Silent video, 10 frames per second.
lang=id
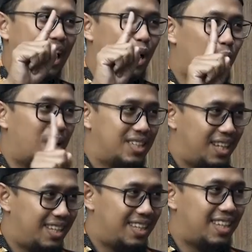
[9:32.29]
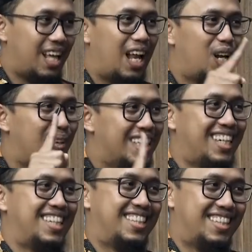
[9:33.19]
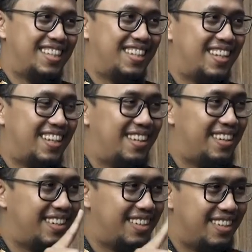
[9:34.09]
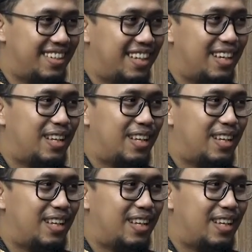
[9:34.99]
al wasit al wajiz al basit al